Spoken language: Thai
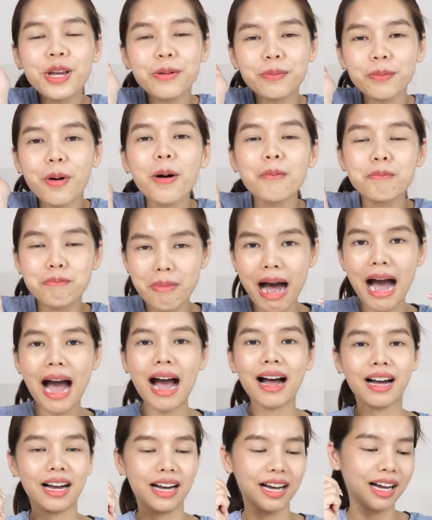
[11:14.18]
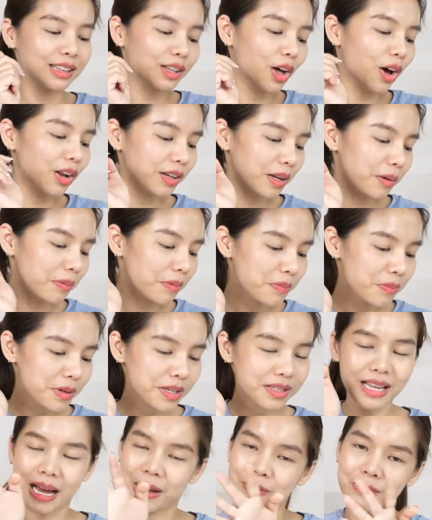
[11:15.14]
หญิงบอกบางอะค่ะ ตอนนั้นไม่มี
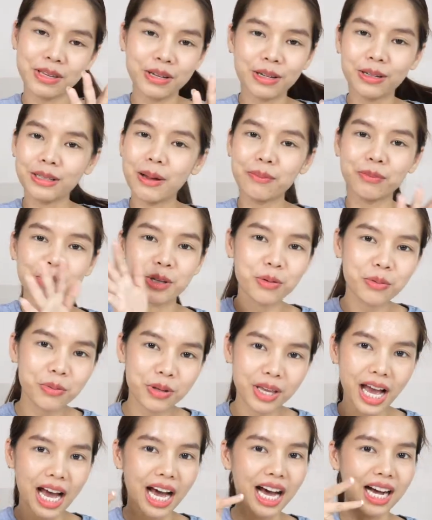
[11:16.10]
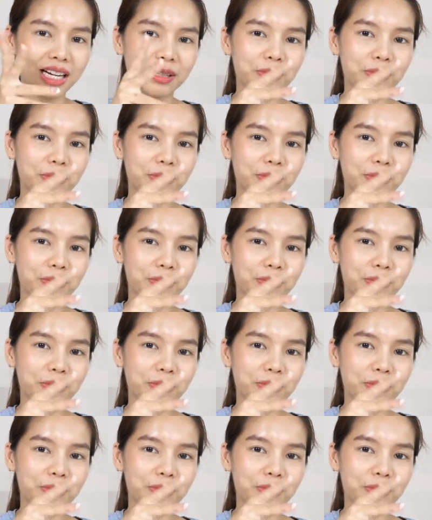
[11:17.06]
สามีก็ทำได้ทุกอย่าง